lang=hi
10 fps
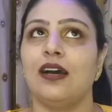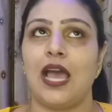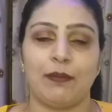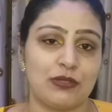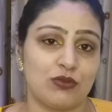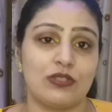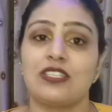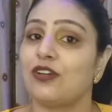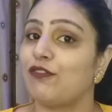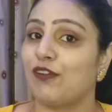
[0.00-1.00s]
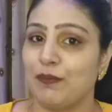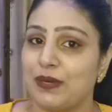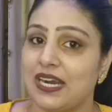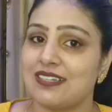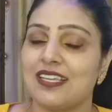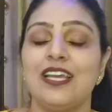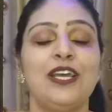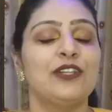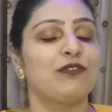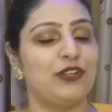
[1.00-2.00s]
अमेजोन से और फ्लिपकार्ट से
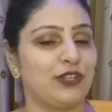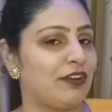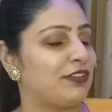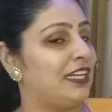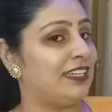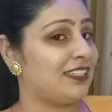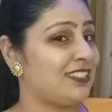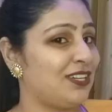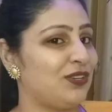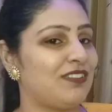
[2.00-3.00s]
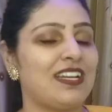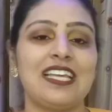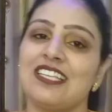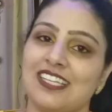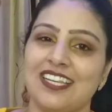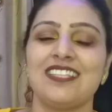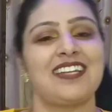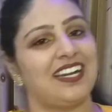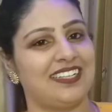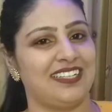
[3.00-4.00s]
तो वीडियो काफ़ी इंटरेस्टिंग होने वाली है चलिए
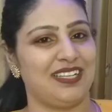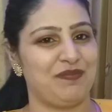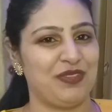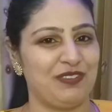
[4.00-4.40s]
स्टार्ट करते हैं अपनी